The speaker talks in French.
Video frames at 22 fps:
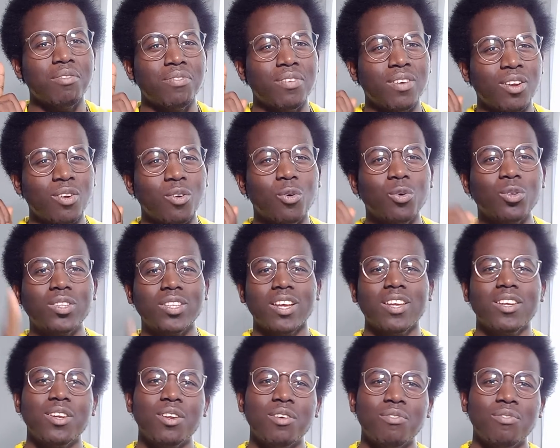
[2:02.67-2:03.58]
faire
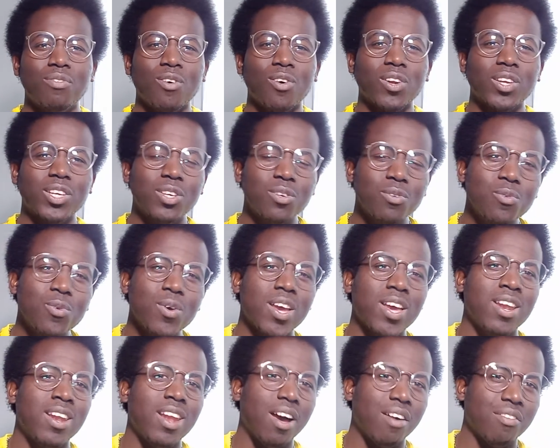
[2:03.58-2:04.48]
autant d'efforts qu'il ou
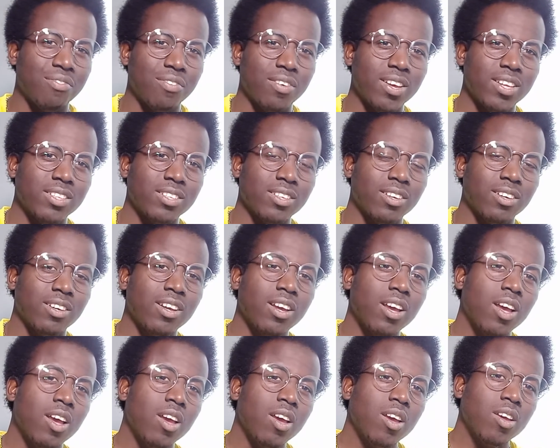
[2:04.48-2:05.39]
elle a fait
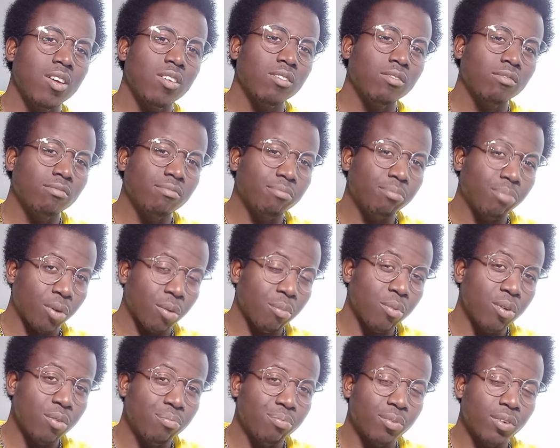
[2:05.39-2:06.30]

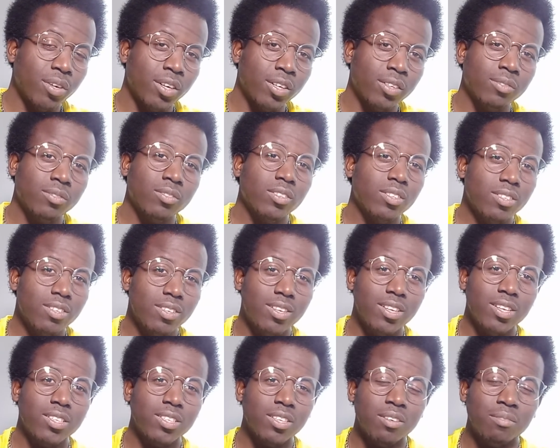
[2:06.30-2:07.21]
Premier point.
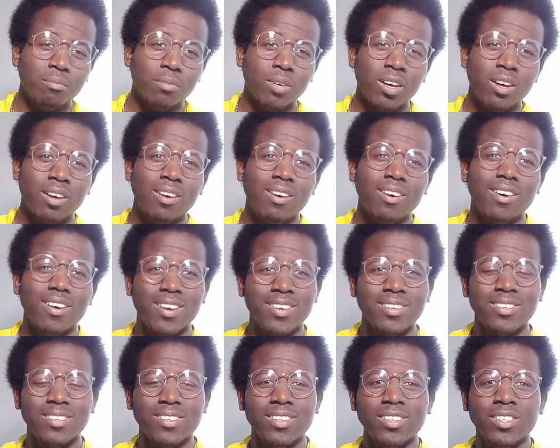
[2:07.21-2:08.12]
Deuxièmement,
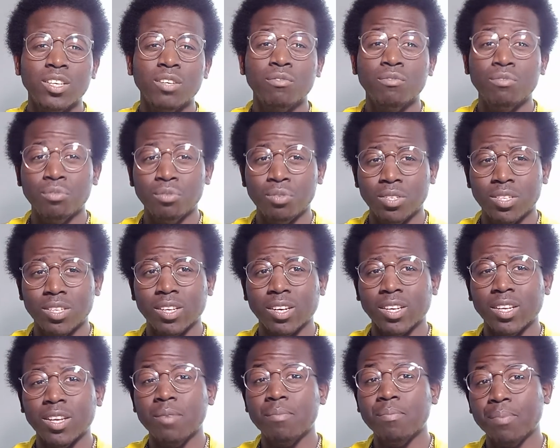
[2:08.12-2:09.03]
est-ce que vous
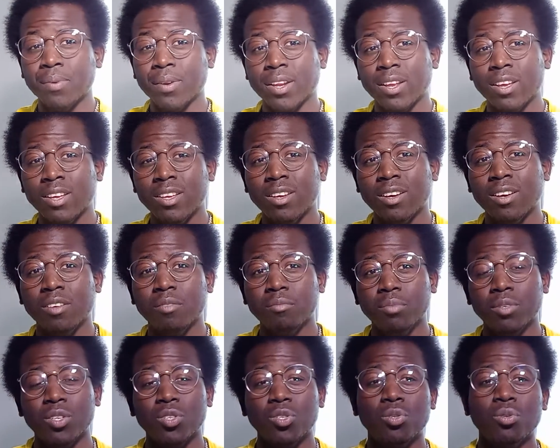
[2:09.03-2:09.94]
seriez prêt,
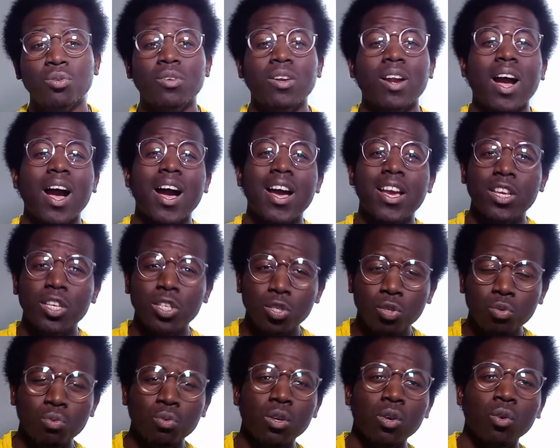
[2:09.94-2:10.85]
bien sûr, à
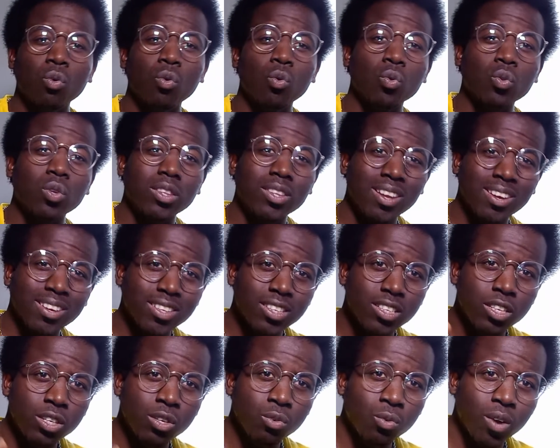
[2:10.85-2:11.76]
essuyer autant
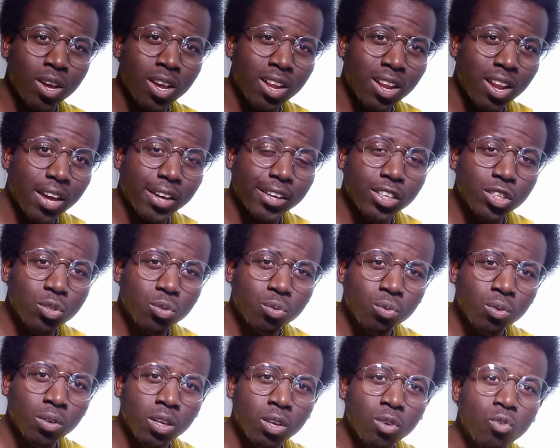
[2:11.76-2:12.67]
qu'il ou elle a
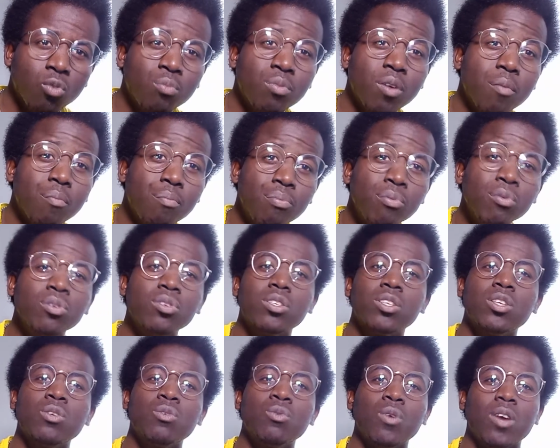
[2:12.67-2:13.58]
essuyé ou bien
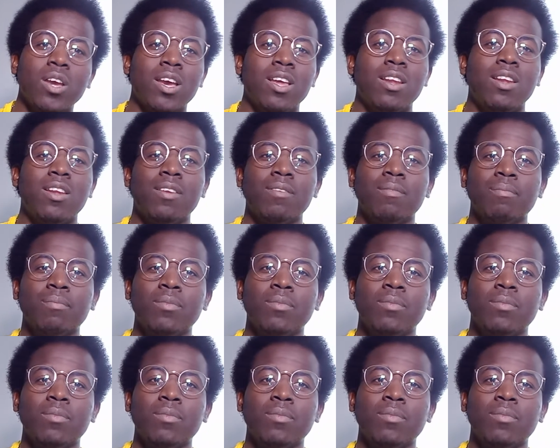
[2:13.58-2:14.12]
plus qu'il ou elle